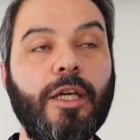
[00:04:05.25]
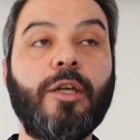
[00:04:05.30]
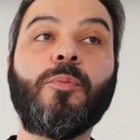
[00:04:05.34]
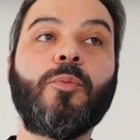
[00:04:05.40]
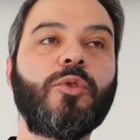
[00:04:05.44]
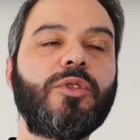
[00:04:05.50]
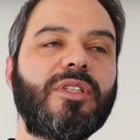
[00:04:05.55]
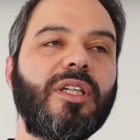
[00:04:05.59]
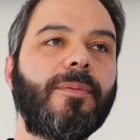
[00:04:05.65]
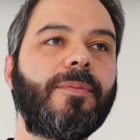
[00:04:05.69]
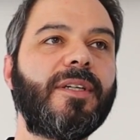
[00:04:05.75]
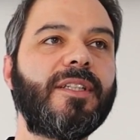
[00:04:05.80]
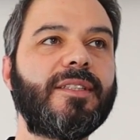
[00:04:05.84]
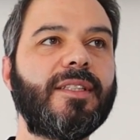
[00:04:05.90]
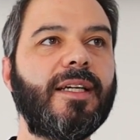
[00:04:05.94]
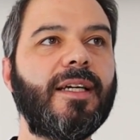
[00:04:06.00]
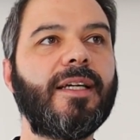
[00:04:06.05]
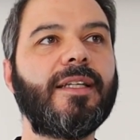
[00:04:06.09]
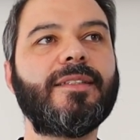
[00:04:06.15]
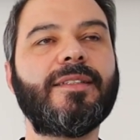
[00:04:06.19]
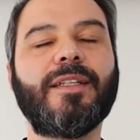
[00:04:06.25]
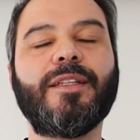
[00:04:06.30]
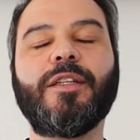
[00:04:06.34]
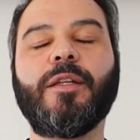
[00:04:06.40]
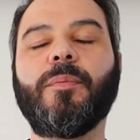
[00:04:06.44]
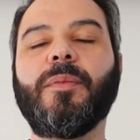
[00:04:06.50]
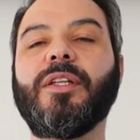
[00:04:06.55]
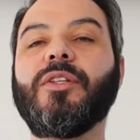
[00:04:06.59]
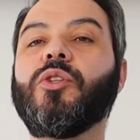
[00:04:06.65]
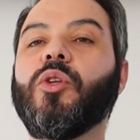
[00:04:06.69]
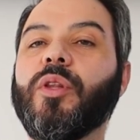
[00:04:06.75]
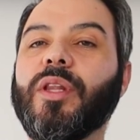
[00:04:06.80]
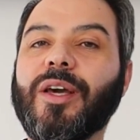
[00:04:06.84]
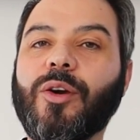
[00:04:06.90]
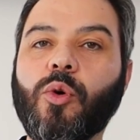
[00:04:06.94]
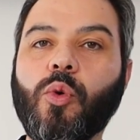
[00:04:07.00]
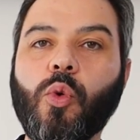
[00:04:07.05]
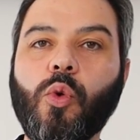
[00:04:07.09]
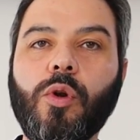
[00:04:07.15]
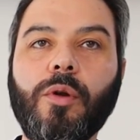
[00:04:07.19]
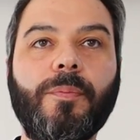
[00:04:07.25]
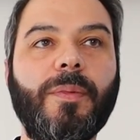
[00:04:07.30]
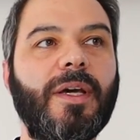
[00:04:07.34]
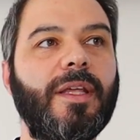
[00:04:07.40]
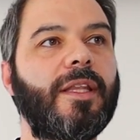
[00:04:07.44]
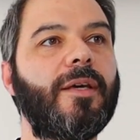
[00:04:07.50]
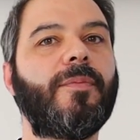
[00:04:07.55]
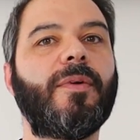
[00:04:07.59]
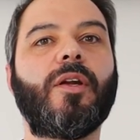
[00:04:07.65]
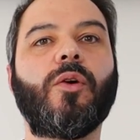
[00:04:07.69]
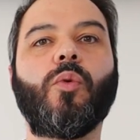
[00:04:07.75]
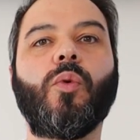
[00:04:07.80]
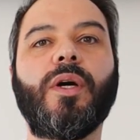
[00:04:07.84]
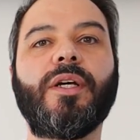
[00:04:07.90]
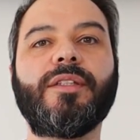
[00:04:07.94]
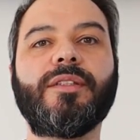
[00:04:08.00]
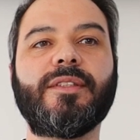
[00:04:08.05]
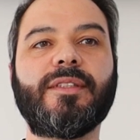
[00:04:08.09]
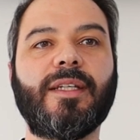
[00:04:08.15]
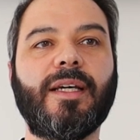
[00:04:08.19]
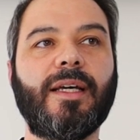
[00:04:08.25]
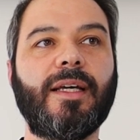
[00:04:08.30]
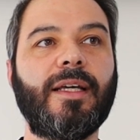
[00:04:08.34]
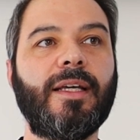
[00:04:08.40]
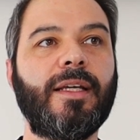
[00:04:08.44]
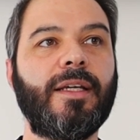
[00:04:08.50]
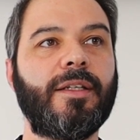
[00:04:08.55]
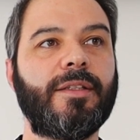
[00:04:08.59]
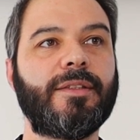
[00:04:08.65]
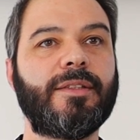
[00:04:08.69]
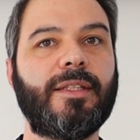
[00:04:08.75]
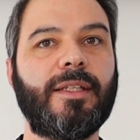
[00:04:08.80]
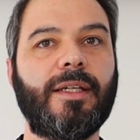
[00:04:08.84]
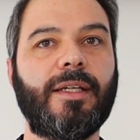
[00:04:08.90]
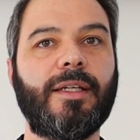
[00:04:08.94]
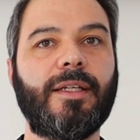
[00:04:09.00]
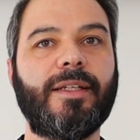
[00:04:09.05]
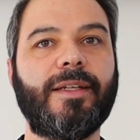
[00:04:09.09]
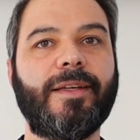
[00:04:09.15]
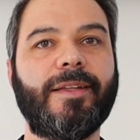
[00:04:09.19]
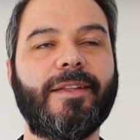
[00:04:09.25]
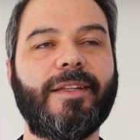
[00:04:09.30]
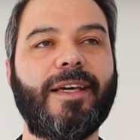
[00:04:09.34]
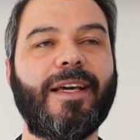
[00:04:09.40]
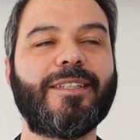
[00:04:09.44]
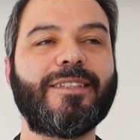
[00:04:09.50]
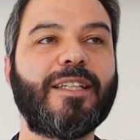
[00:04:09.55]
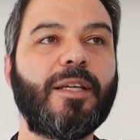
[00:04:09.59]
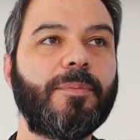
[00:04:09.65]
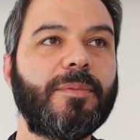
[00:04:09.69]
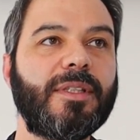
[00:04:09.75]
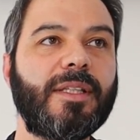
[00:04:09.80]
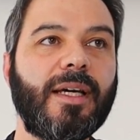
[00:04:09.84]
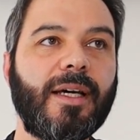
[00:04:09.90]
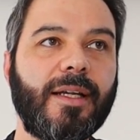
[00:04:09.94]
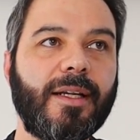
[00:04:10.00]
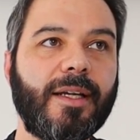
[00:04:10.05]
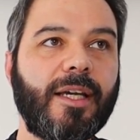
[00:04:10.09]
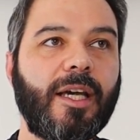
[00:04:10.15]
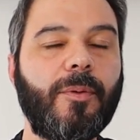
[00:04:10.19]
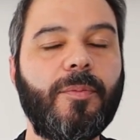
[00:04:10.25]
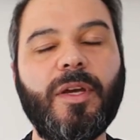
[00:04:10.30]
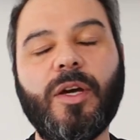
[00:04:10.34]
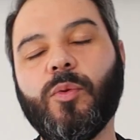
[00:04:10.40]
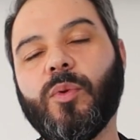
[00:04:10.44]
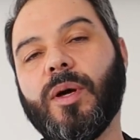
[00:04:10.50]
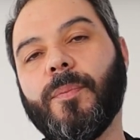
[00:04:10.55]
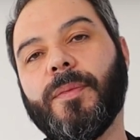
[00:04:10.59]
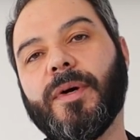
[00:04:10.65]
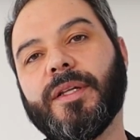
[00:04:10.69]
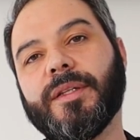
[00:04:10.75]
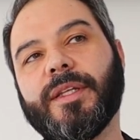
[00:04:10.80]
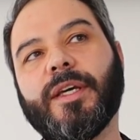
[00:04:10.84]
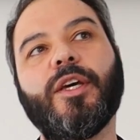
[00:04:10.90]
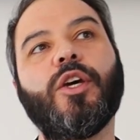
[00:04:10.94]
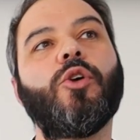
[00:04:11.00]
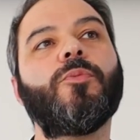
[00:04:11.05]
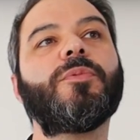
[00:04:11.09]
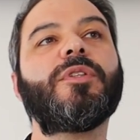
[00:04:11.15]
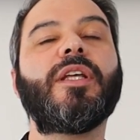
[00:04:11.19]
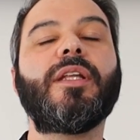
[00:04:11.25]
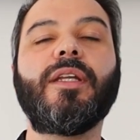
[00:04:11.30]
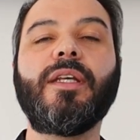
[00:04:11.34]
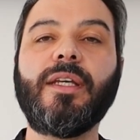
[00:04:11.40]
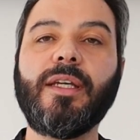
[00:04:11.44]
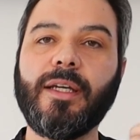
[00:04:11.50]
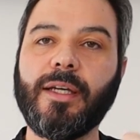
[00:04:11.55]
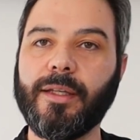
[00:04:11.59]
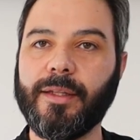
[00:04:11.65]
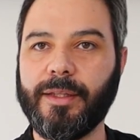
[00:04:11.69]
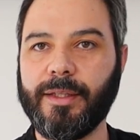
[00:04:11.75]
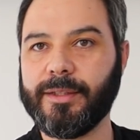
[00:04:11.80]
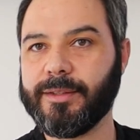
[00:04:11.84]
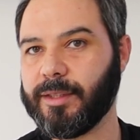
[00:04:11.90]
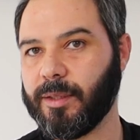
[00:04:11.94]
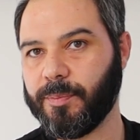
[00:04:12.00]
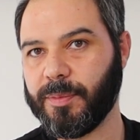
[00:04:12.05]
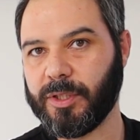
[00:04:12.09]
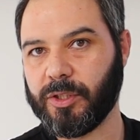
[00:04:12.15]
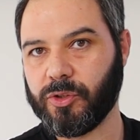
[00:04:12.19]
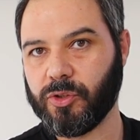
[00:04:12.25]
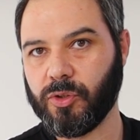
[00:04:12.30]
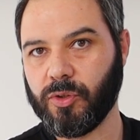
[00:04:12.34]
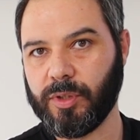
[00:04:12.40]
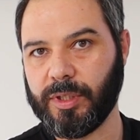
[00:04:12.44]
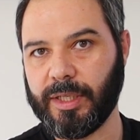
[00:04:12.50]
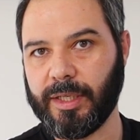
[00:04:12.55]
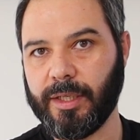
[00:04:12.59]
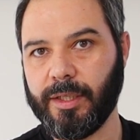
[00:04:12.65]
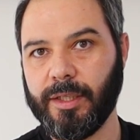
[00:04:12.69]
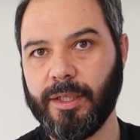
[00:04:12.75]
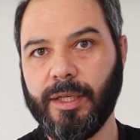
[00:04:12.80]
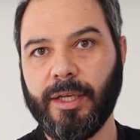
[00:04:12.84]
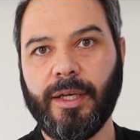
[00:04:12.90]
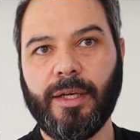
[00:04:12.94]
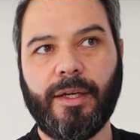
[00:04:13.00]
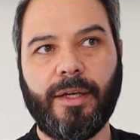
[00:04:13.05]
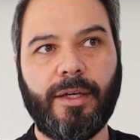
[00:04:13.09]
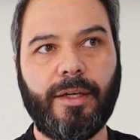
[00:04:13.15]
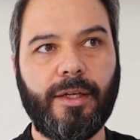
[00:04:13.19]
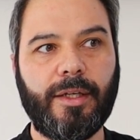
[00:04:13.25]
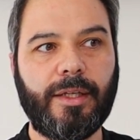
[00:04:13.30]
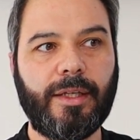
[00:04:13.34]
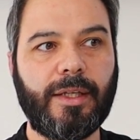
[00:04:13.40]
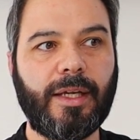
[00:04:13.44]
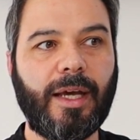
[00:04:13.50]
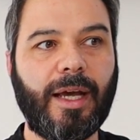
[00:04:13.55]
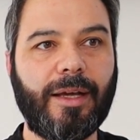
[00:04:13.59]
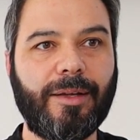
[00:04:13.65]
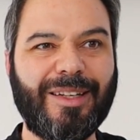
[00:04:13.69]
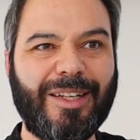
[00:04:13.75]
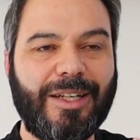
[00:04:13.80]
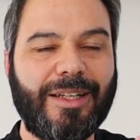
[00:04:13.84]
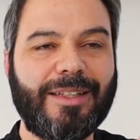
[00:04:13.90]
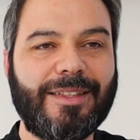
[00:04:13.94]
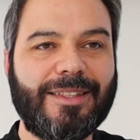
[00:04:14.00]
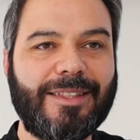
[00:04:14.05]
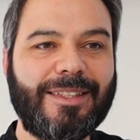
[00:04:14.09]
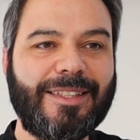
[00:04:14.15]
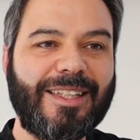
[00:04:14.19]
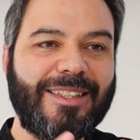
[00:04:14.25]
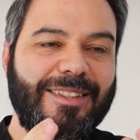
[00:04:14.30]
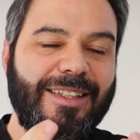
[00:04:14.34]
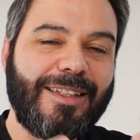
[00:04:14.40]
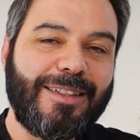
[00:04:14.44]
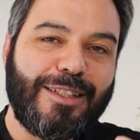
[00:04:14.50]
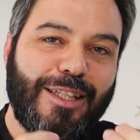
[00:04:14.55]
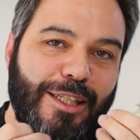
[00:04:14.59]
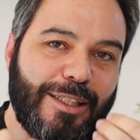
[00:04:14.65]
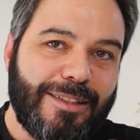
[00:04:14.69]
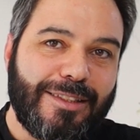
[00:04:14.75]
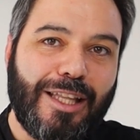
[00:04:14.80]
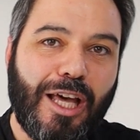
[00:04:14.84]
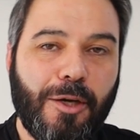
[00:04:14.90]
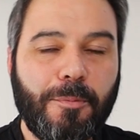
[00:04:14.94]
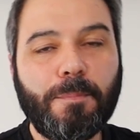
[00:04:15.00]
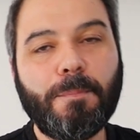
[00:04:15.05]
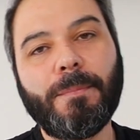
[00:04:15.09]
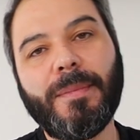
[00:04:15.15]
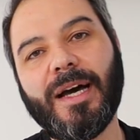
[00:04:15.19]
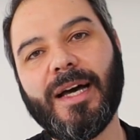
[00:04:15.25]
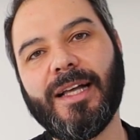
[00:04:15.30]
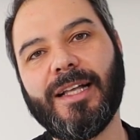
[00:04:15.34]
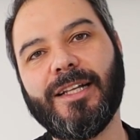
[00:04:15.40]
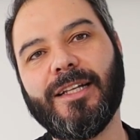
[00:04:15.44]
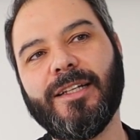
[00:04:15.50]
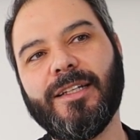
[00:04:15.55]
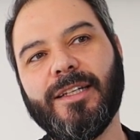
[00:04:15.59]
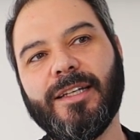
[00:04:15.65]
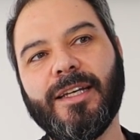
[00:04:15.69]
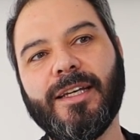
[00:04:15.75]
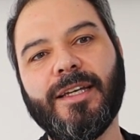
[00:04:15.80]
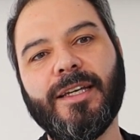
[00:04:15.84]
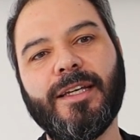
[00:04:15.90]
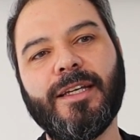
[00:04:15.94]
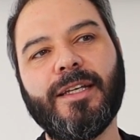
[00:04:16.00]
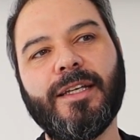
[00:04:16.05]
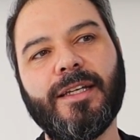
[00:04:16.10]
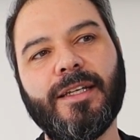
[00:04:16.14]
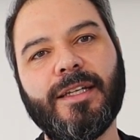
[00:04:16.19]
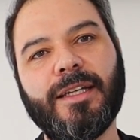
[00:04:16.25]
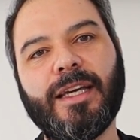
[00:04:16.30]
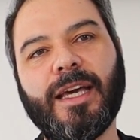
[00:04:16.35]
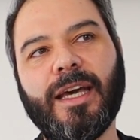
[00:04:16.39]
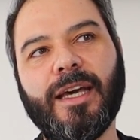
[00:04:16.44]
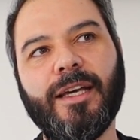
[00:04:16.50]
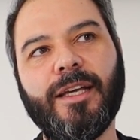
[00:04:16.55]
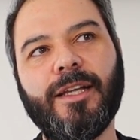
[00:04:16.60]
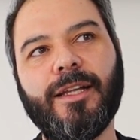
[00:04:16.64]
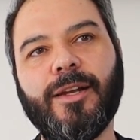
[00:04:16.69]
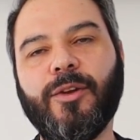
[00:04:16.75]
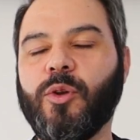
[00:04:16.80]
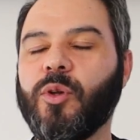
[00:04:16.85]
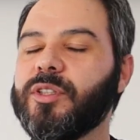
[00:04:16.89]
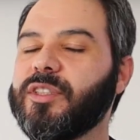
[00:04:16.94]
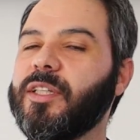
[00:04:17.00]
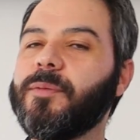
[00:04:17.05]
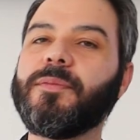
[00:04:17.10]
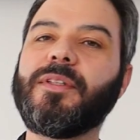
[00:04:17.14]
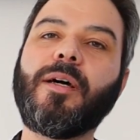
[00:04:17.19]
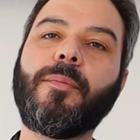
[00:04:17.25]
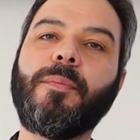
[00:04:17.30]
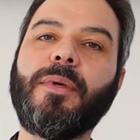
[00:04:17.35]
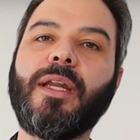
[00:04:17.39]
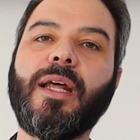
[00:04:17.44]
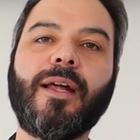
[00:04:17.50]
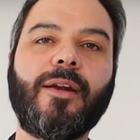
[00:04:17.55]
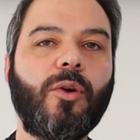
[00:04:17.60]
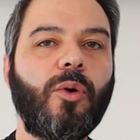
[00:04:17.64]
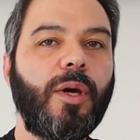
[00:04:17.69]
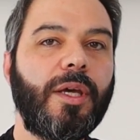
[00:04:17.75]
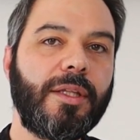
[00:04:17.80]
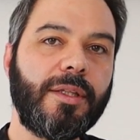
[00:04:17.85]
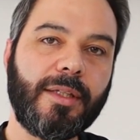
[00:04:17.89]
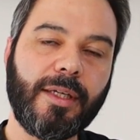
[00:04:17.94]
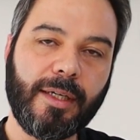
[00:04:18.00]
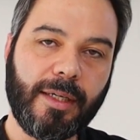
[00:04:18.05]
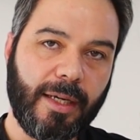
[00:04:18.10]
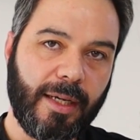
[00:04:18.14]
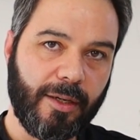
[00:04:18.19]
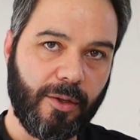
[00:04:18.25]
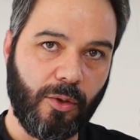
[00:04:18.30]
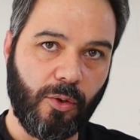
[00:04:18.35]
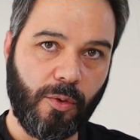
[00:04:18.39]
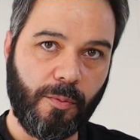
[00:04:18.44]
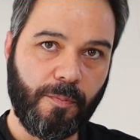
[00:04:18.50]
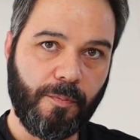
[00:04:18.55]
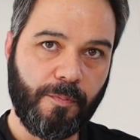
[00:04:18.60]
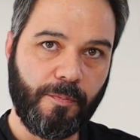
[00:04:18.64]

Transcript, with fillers: Y muchas veces el sentimiento de culpa y de vergüenza de, aceptar que había una parte que obtenías de esa persona, eh, te sientes tan mal que no aceptas mirarlo e integrarlo.